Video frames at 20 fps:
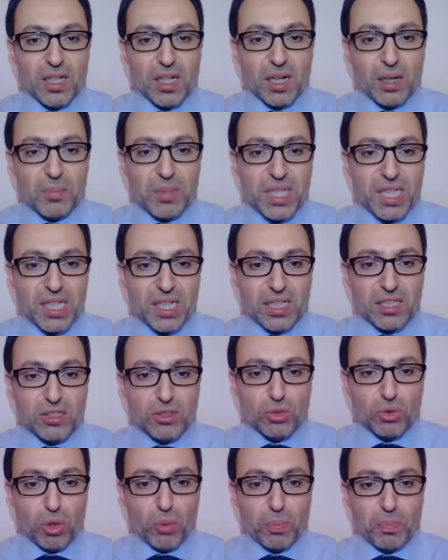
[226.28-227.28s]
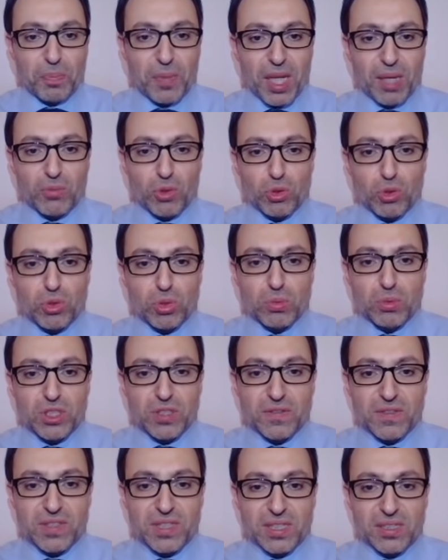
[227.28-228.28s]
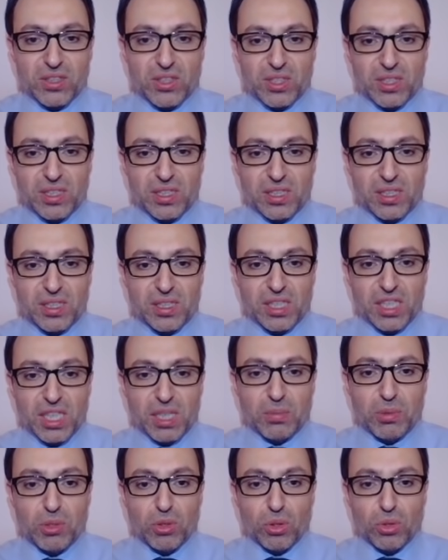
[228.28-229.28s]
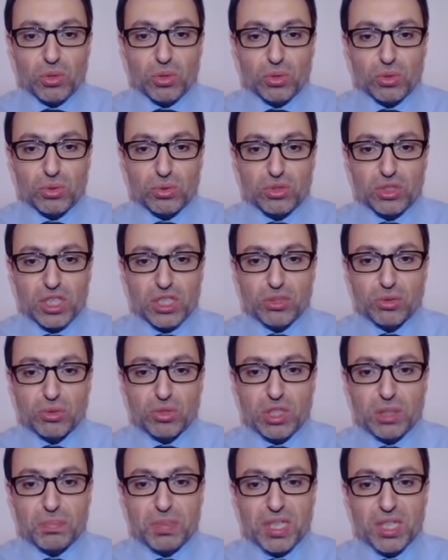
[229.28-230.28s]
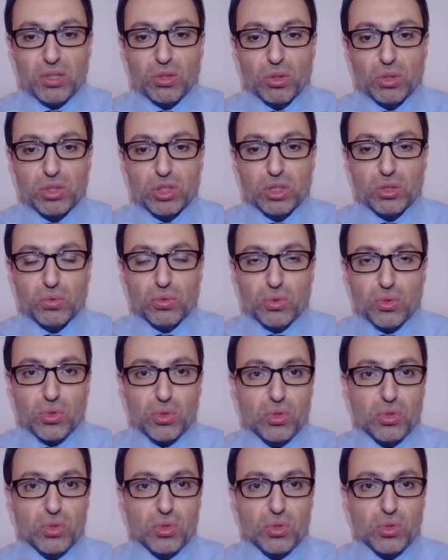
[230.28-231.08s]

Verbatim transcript: Amerika'nın toplam otomotiv satışları 2019'da %1.3